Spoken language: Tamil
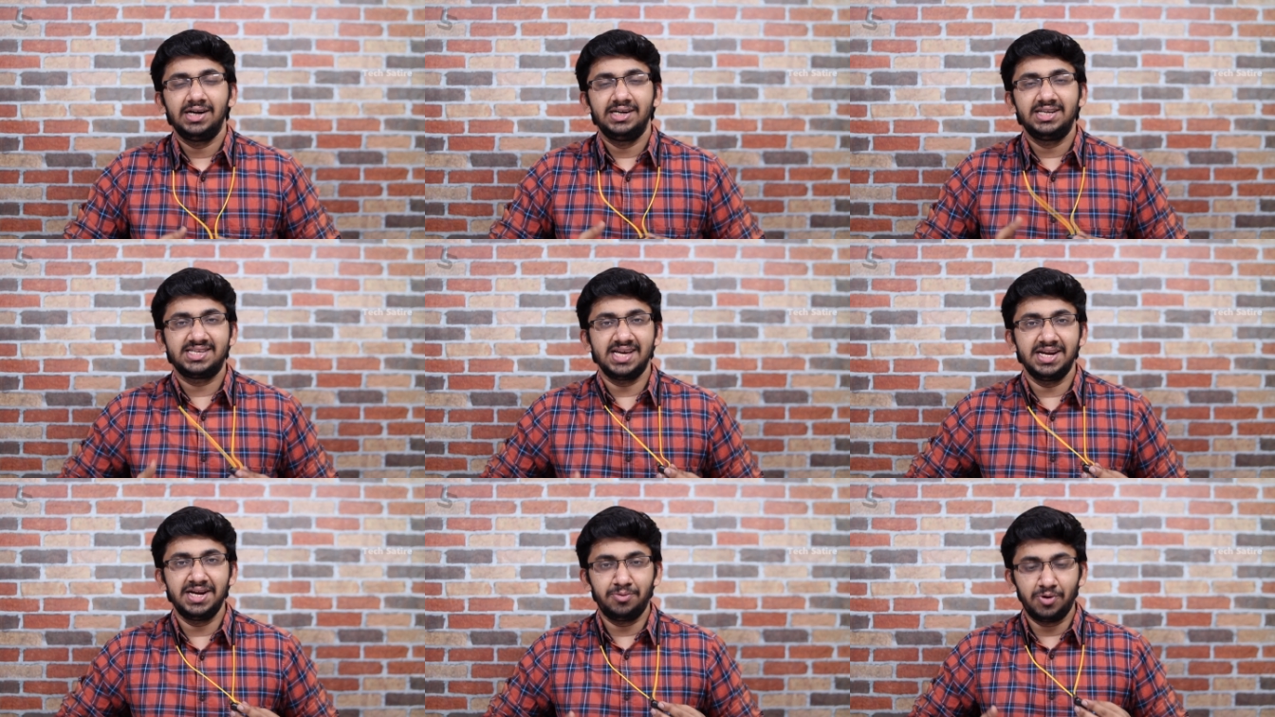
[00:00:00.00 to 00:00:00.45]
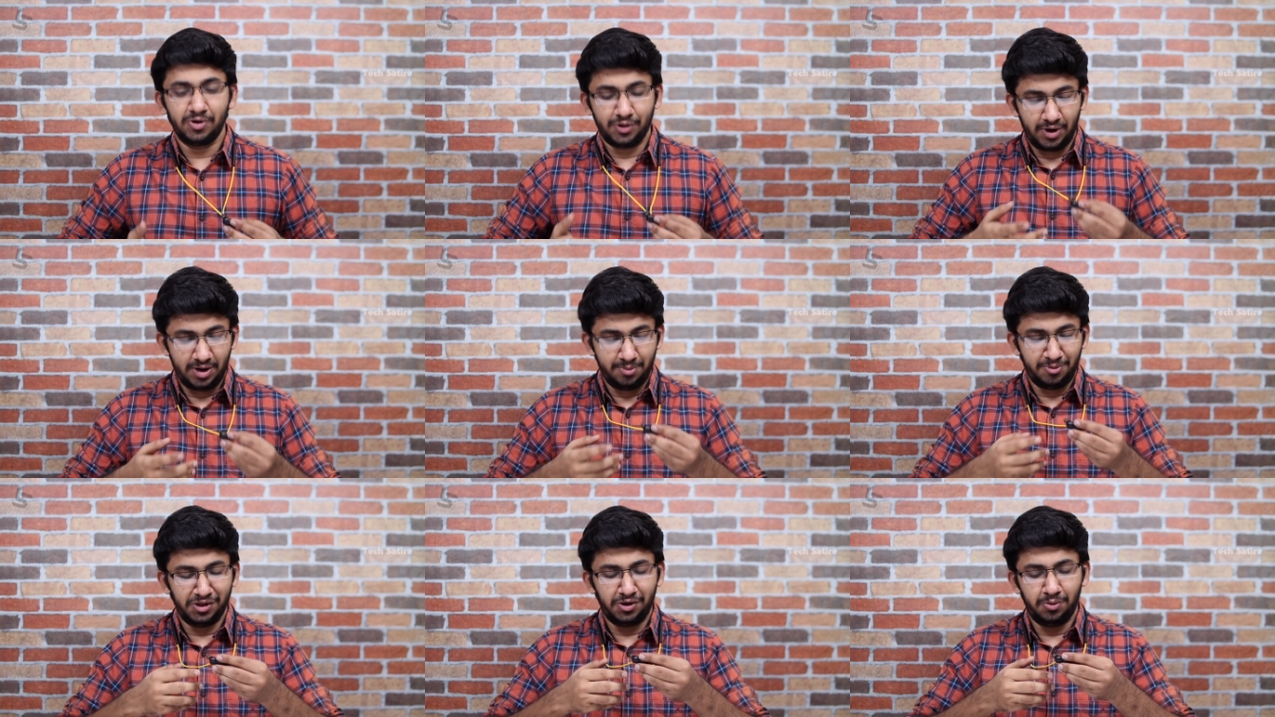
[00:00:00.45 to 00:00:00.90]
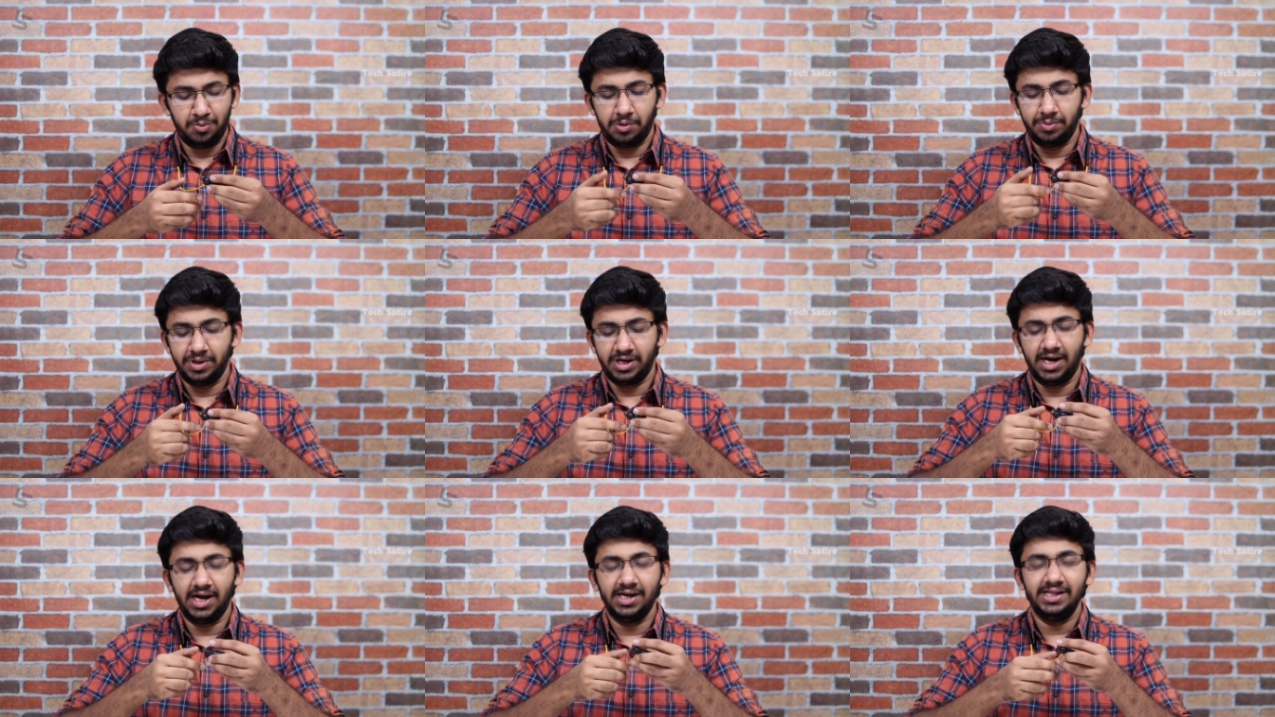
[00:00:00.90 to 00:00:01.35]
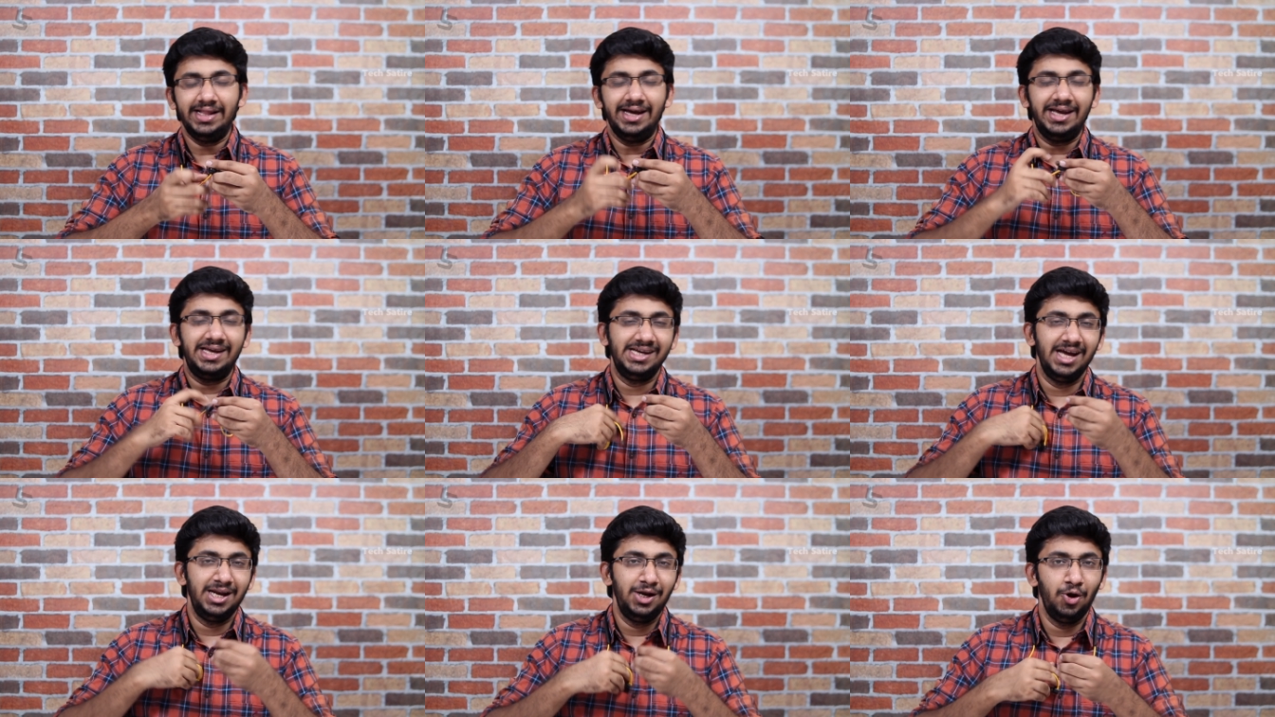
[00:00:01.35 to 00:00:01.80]
டிசைனை பொறுத்தவரையும் பார்த்தோம் அப்படின்னா இந்த
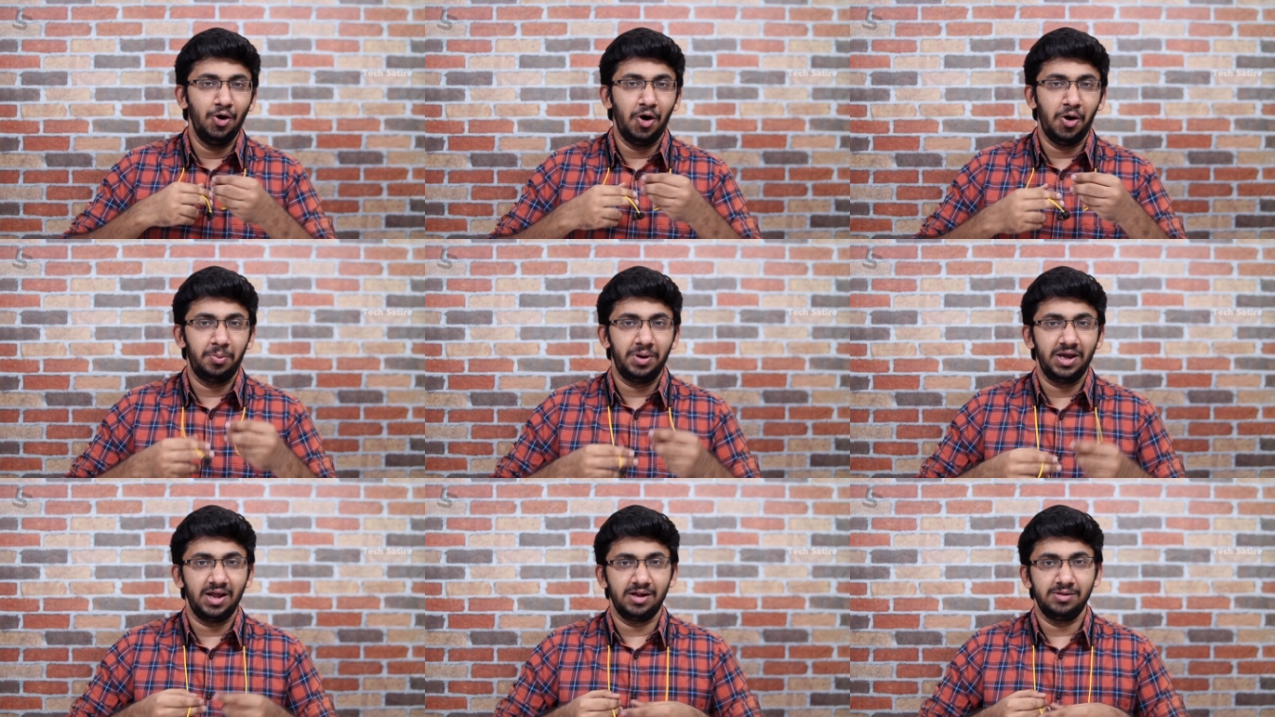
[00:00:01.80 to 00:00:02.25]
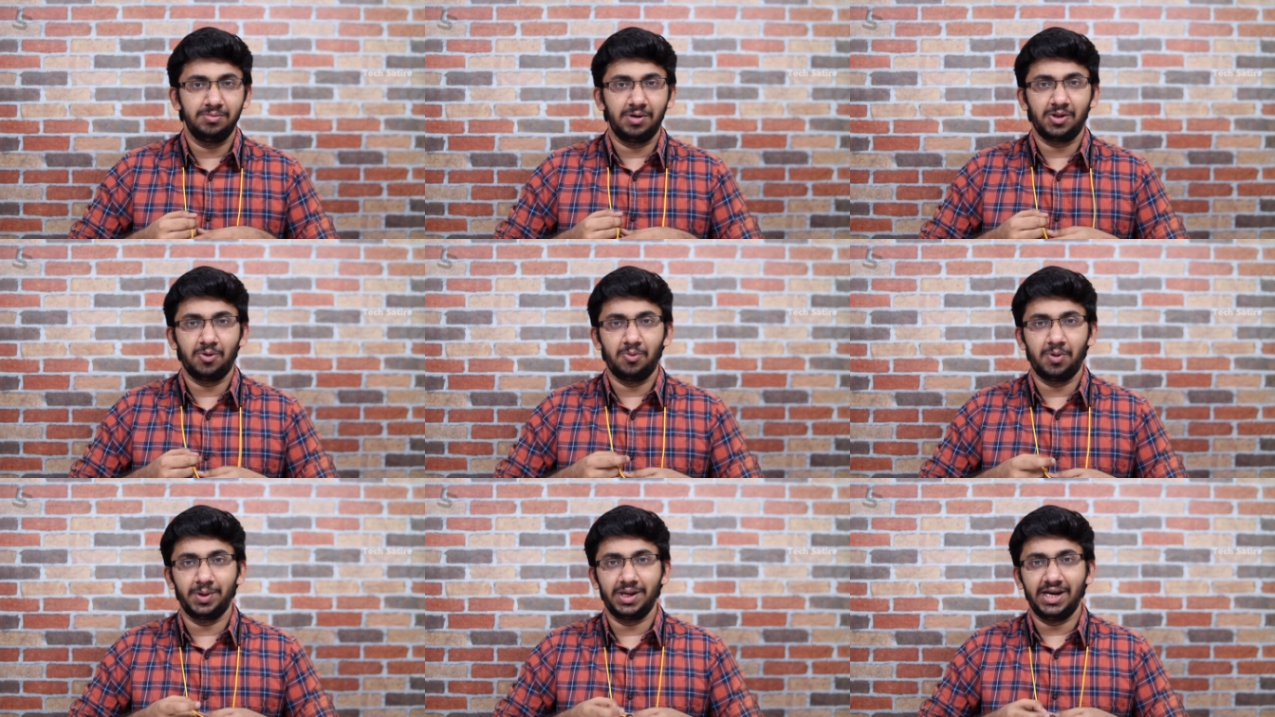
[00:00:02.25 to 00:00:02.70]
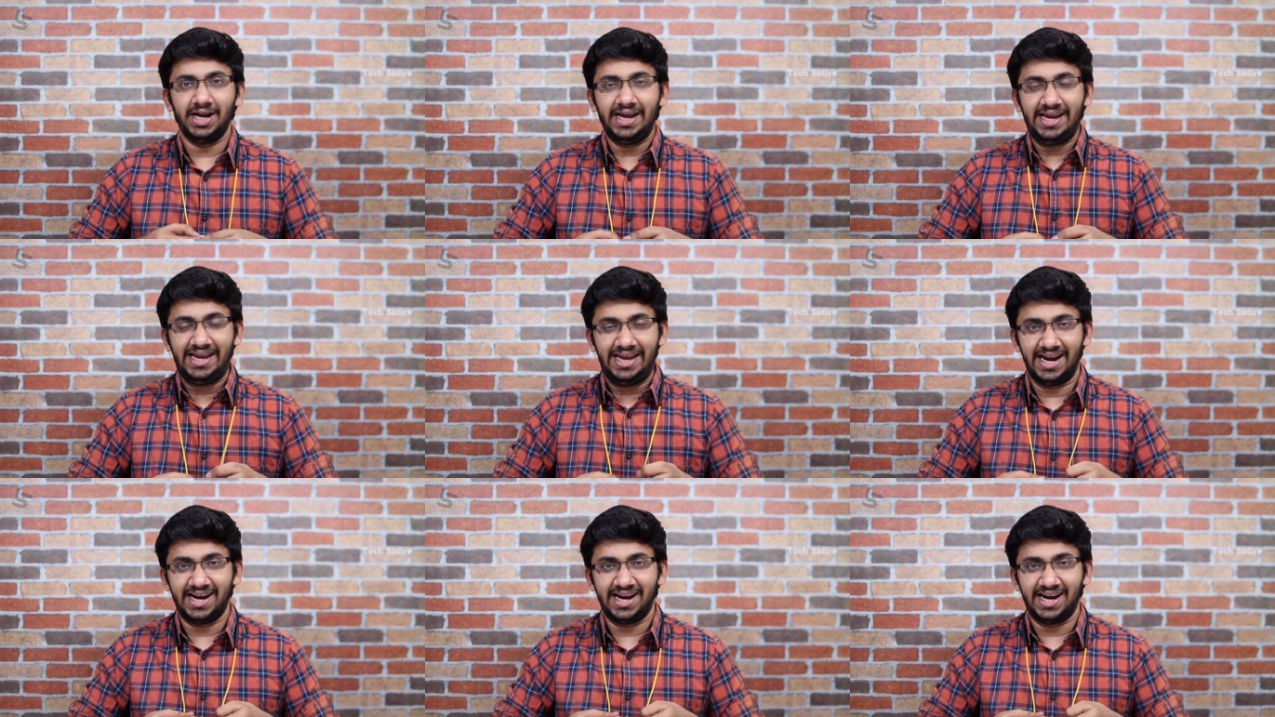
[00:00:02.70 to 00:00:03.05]
எல்லோ அப்படிங்கிறது பார்த்தோம் அப்படின்னா